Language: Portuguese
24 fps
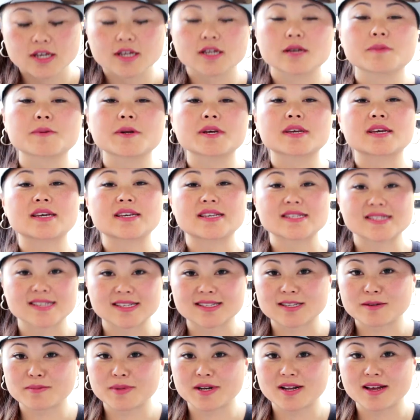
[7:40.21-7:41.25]
E para quem quiser
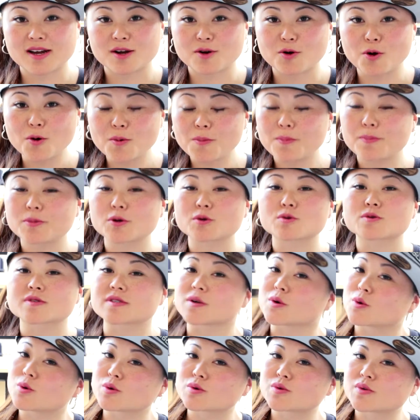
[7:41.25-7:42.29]
trabalhar com
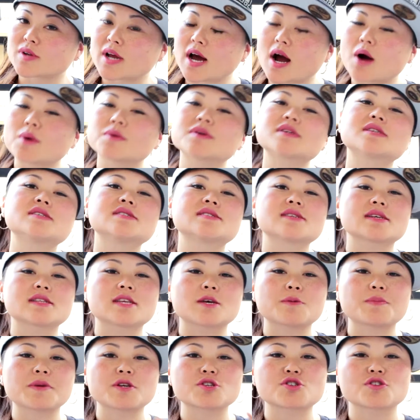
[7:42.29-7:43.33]
produção cultural e quiser de
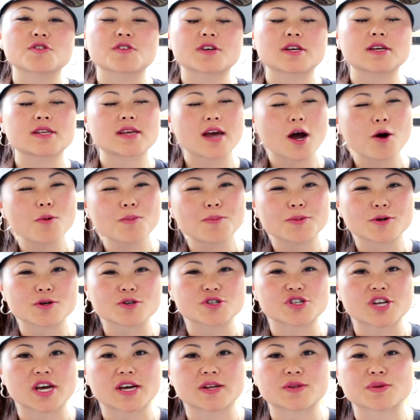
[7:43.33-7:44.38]
repente criar um
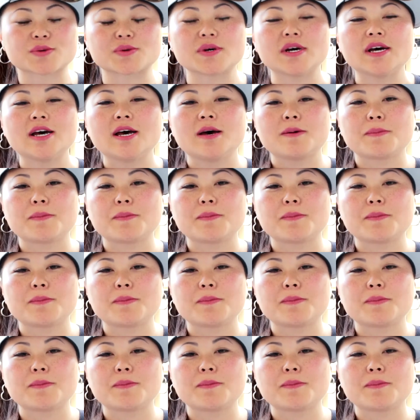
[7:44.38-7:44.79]
projeto